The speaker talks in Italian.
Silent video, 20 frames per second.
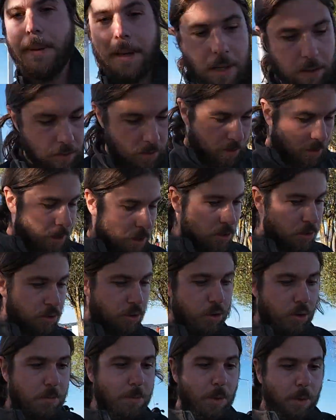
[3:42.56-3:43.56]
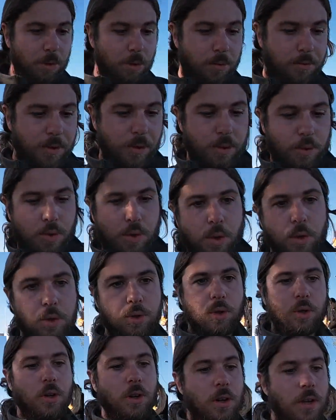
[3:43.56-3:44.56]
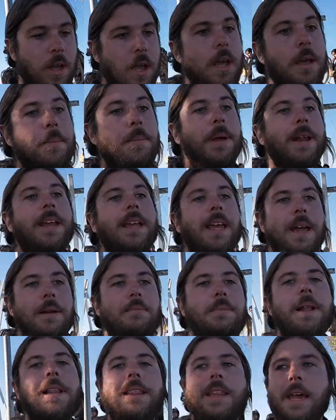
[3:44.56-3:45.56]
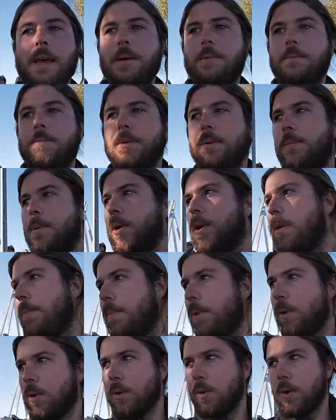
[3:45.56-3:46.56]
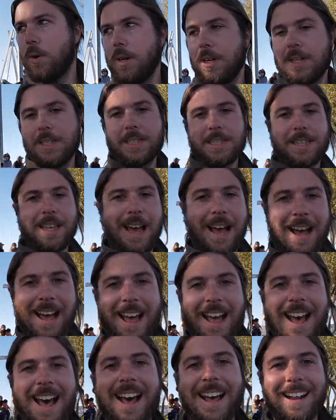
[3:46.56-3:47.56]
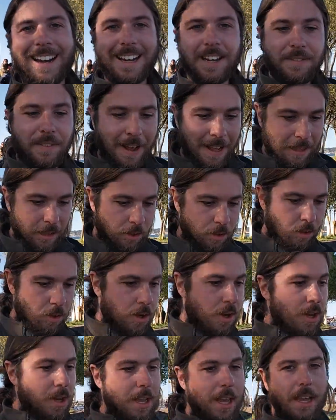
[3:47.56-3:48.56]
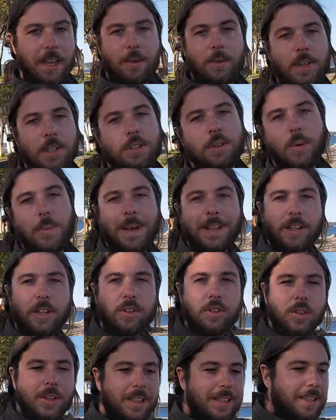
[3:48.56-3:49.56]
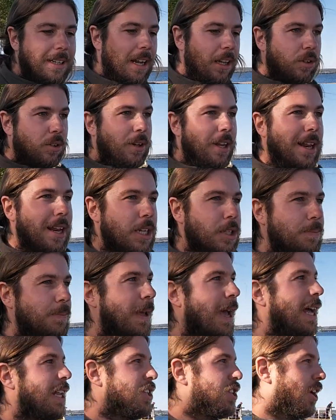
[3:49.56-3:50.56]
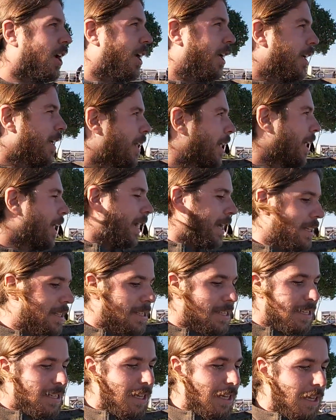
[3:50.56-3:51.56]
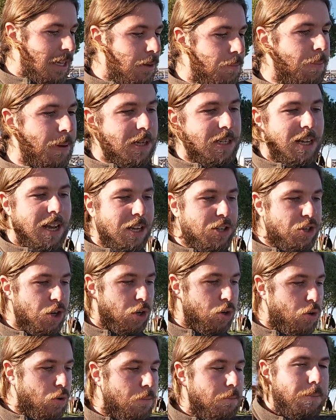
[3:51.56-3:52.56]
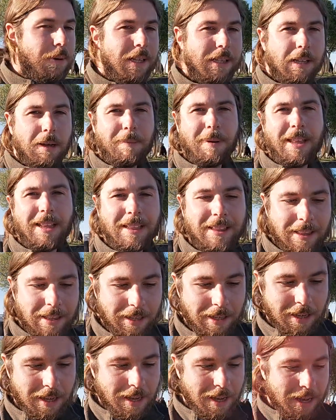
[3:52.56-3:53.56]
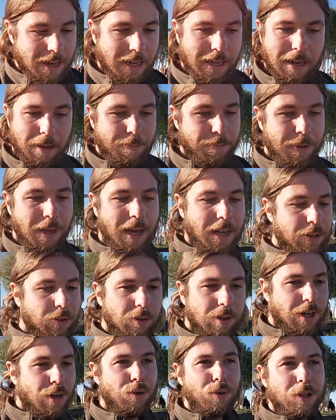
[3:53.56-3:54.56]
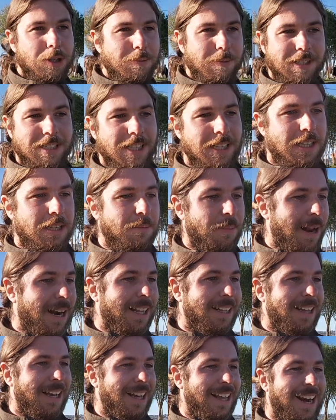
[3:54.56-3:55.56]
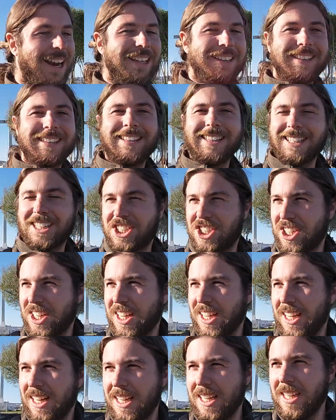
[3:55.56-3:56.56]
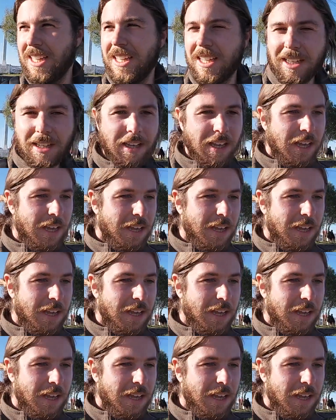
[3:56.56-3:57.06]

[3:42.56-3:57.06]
però sono molto fiducioso perché il bel tempo poco a poco sta arrivando. In questo momento sono entrato nella spiaggia, ragazzi, il paesaggio è completamente cambiato nell'ultima settimana da grattacieli,